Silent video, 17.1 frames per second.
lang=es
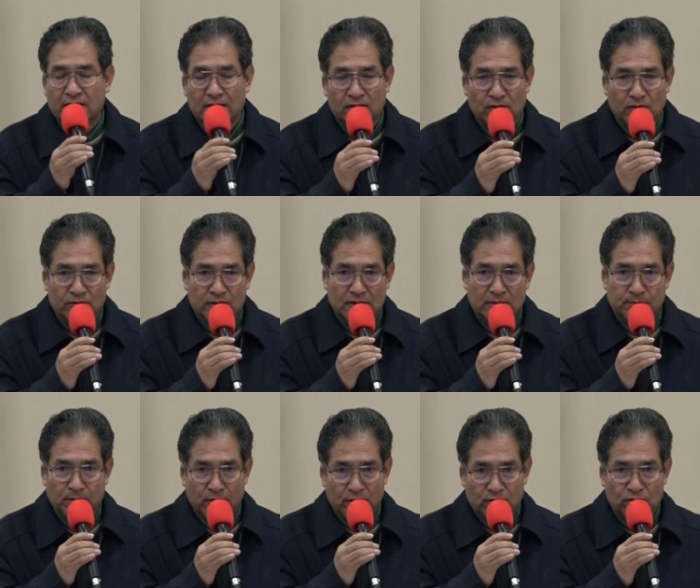Sí, entonces
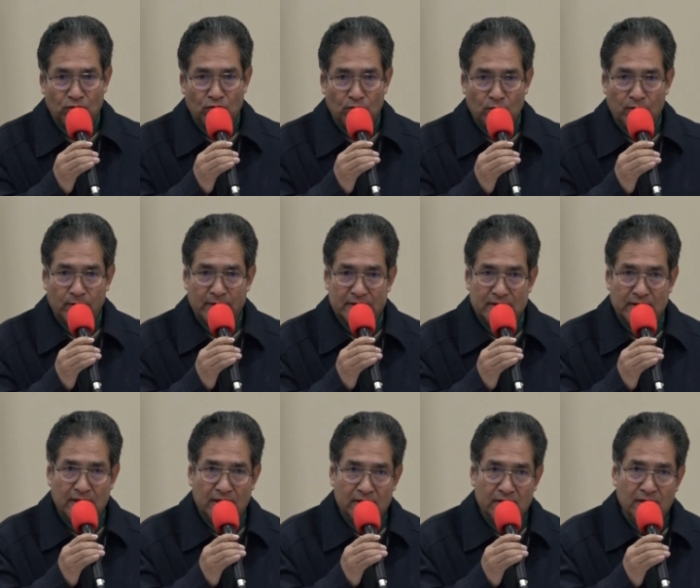por eso como
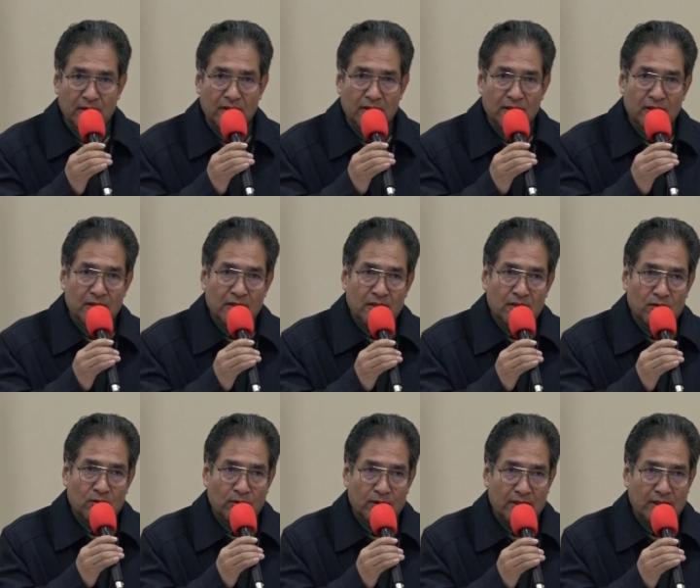universidad
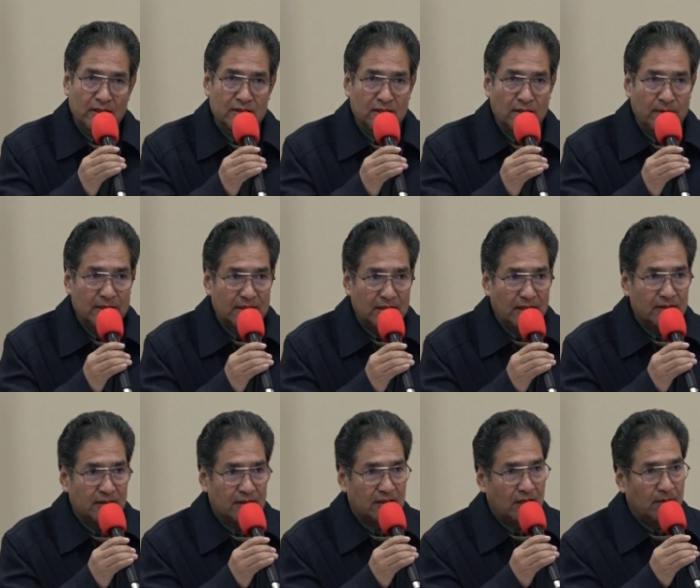nos interesa
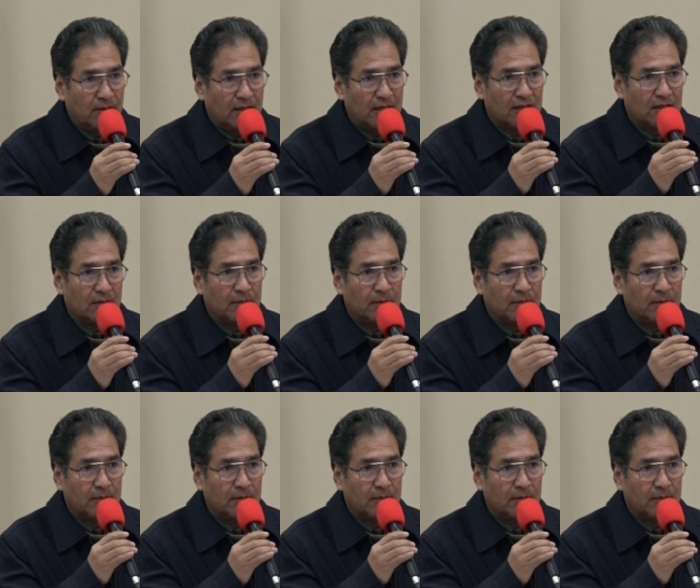bastante trabajar